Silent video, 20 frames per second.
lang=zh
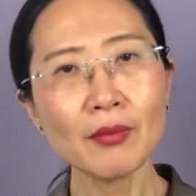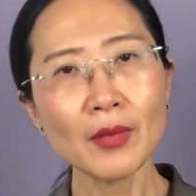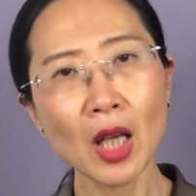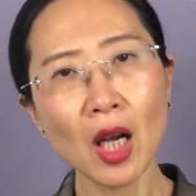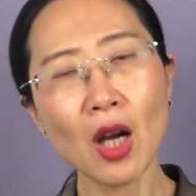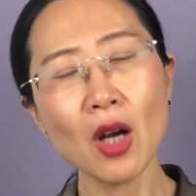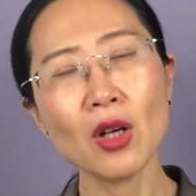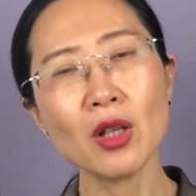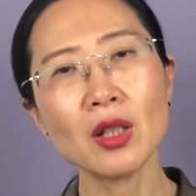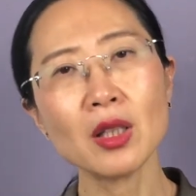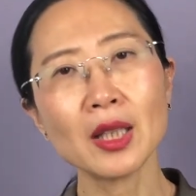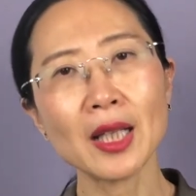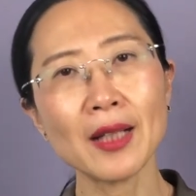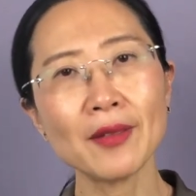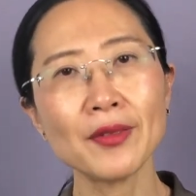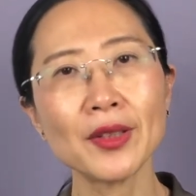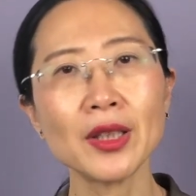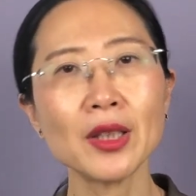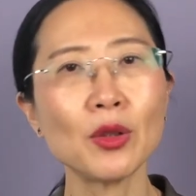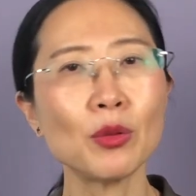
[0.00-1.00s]
好，喝咖
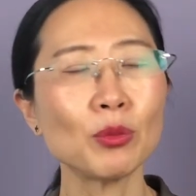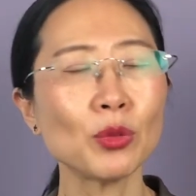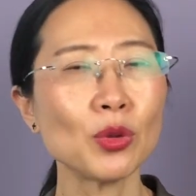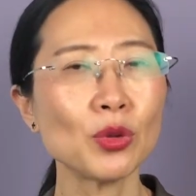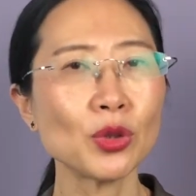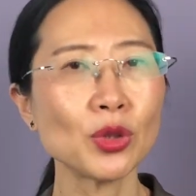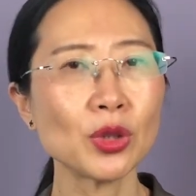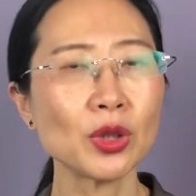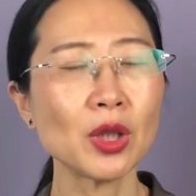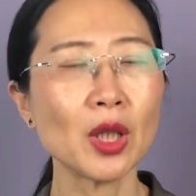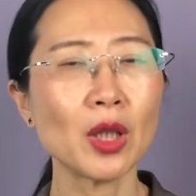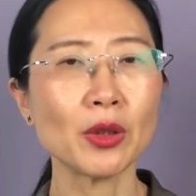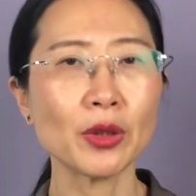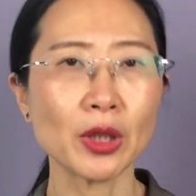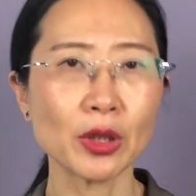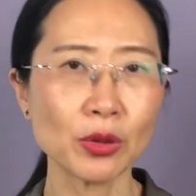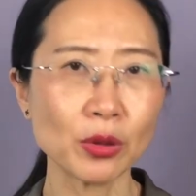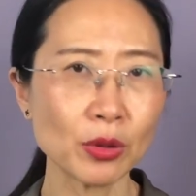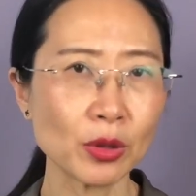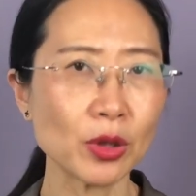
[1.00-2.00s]
啡呢，我们都知道，
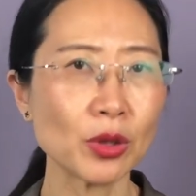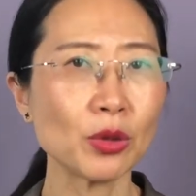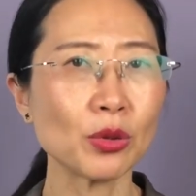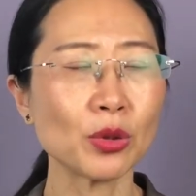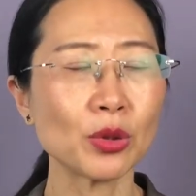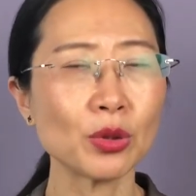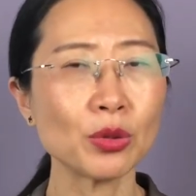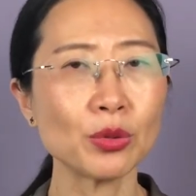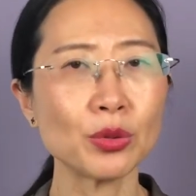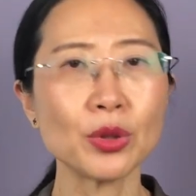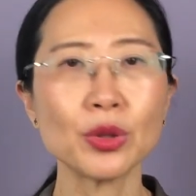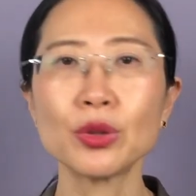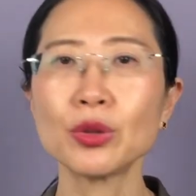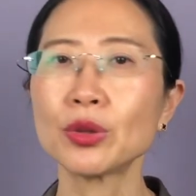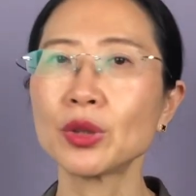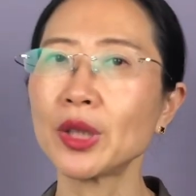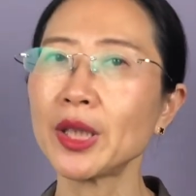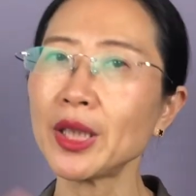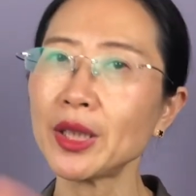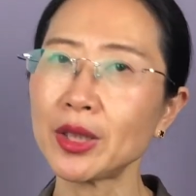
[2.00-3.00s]
也确实有数据，就是
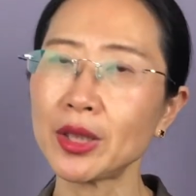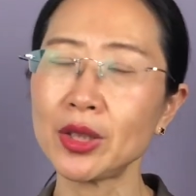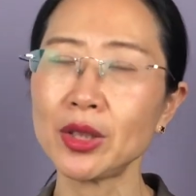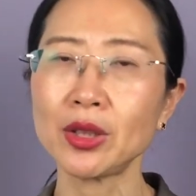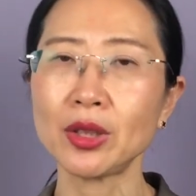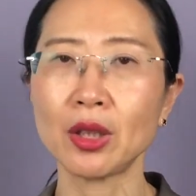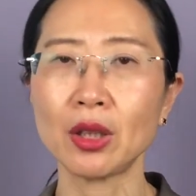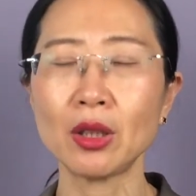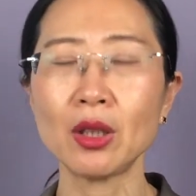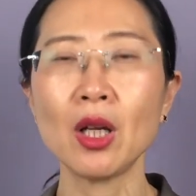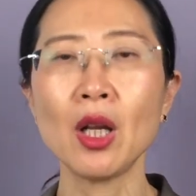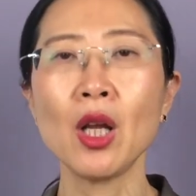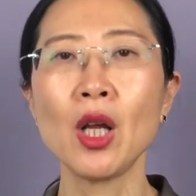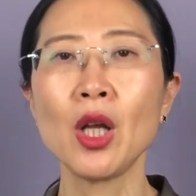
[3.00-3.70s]
可以提神儿，